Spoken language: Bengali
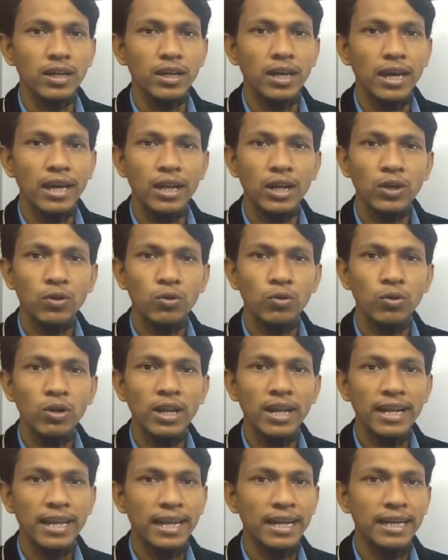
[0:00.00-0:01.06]
অ্যালকোহল
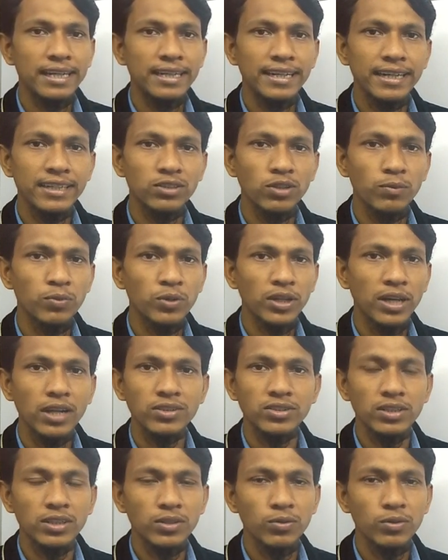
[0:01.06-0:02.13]
আর অ্যালডিহাইড সম্পর্কে
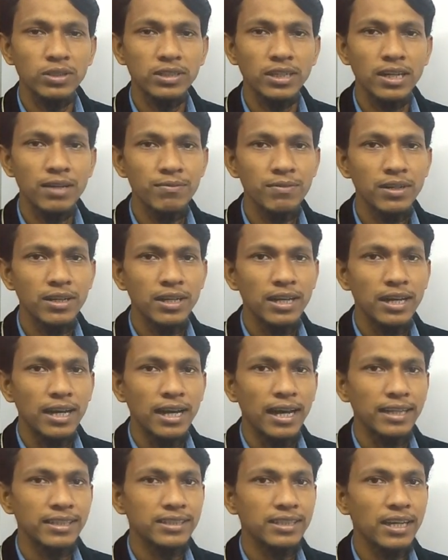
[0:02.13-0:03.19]
আলোচনা করেছিলাম
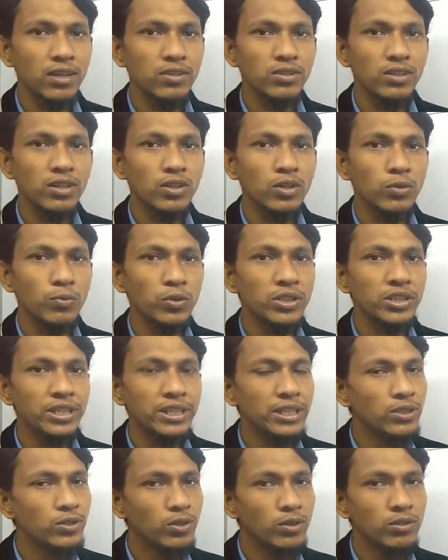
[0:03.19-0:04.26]
আজকে আলোচনা করব
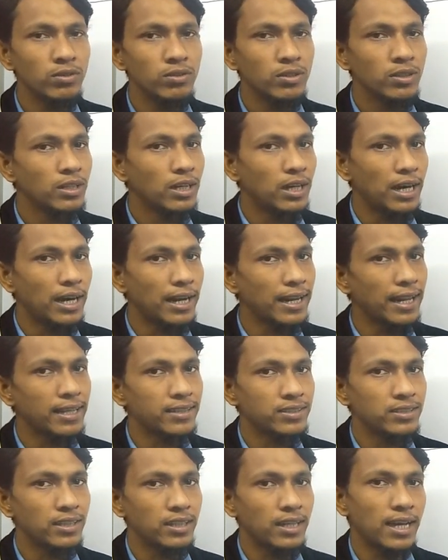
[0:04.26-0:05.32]
কিটোন আর
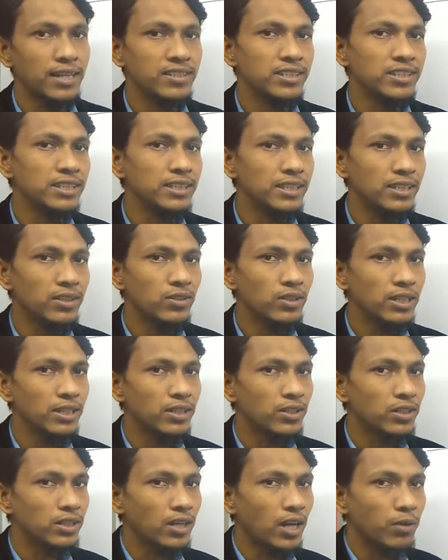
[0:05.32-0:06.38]
অ্যাসিড নিয়ে ওকে
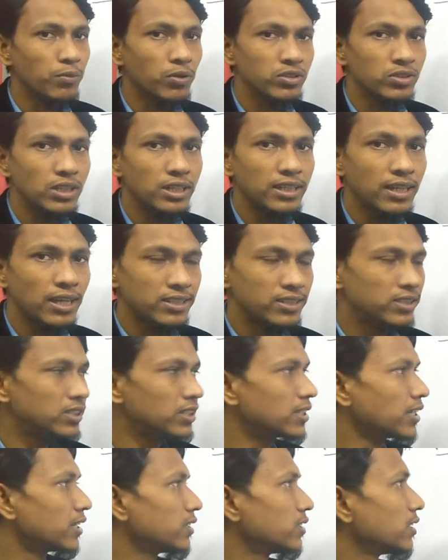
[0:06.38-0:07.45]
কার্বক্সিলিক অ্যাসিড
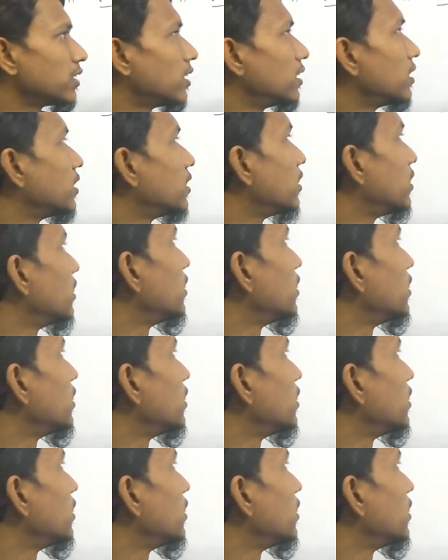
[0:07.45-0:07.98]
যেটা আছে সেটা নিয়ে